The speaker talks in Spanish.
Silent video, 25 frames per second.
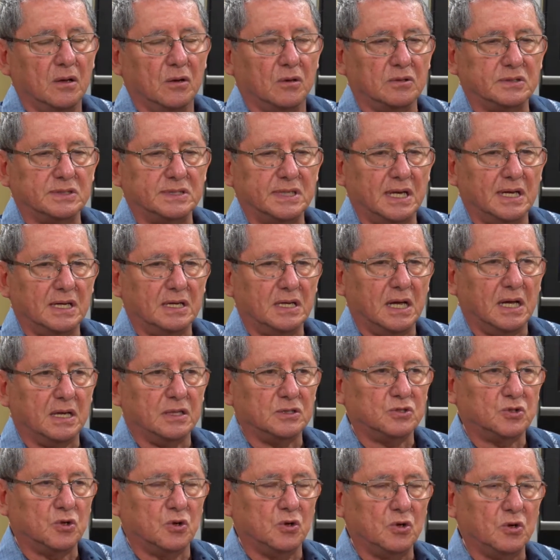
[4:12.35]
o sea,
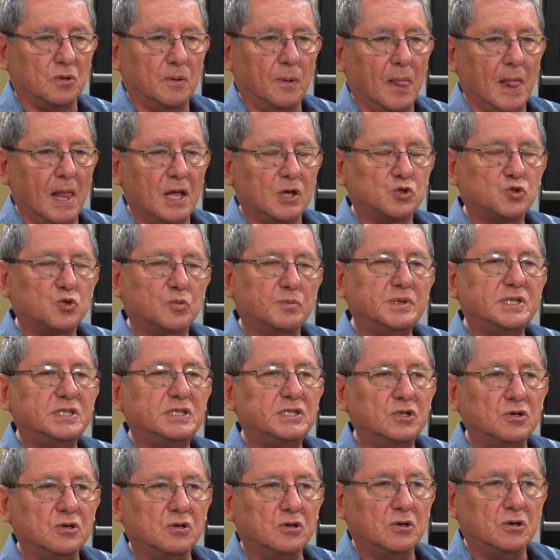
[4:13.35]
son su
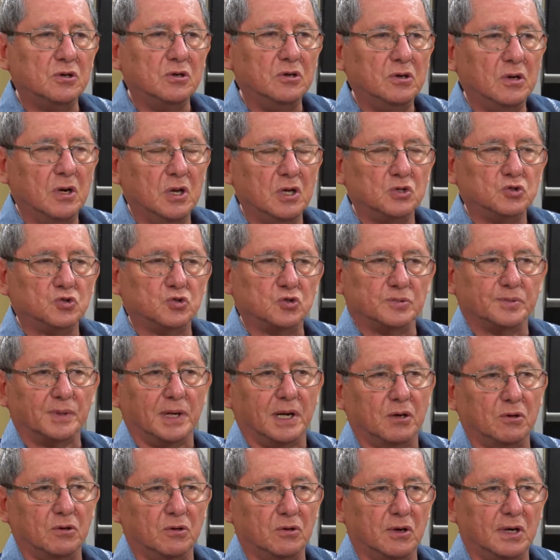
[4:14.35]
misión, sus
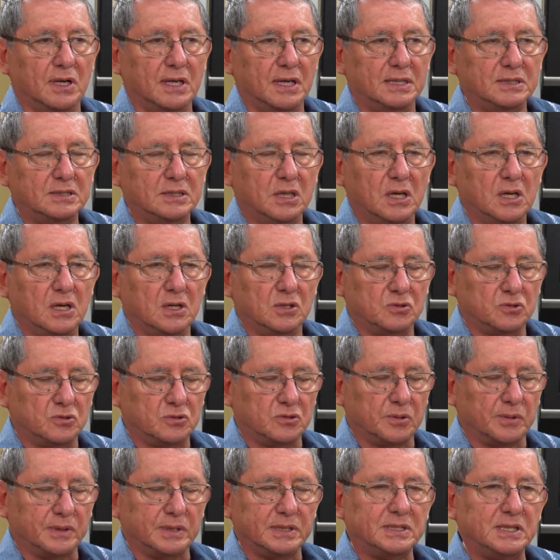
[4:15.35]
valores,
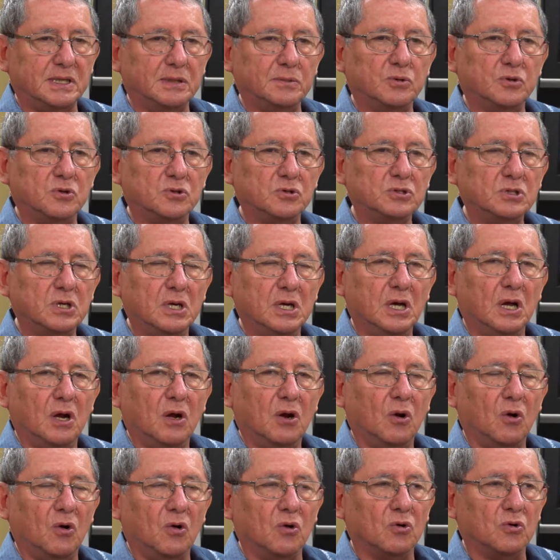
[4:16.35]
sus objetivos,
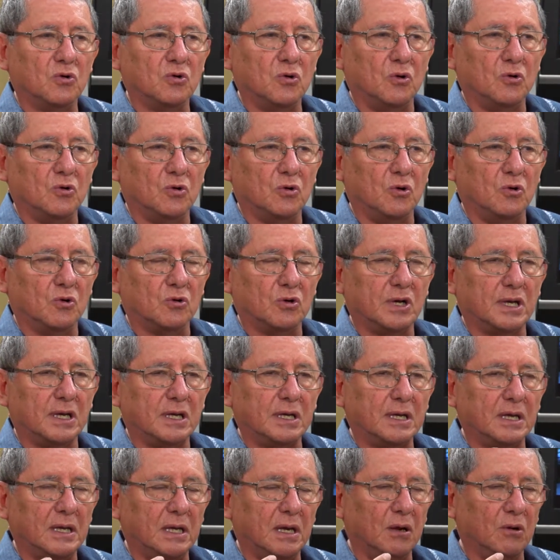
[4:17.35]
lo,
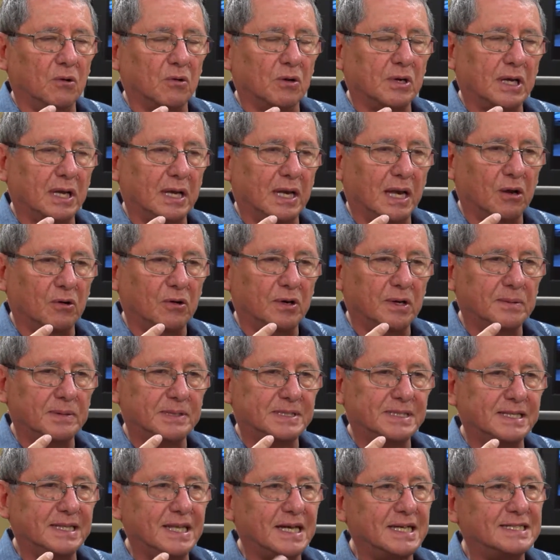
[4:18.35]
que, la
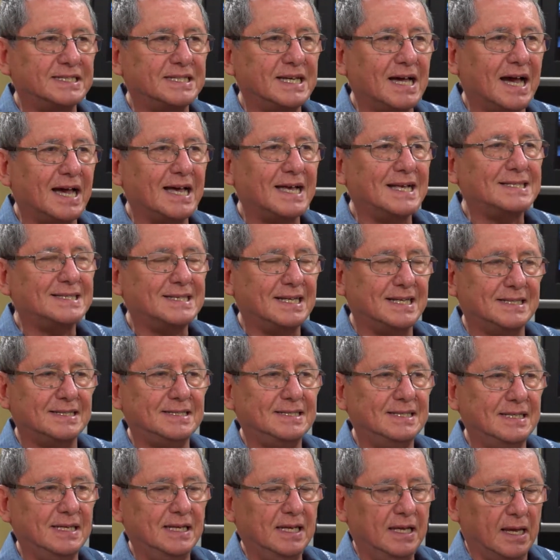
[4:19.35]
universidad ya es en
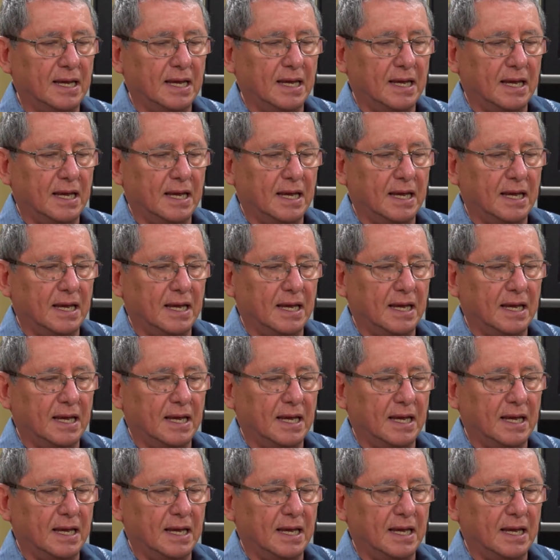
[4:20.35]
sí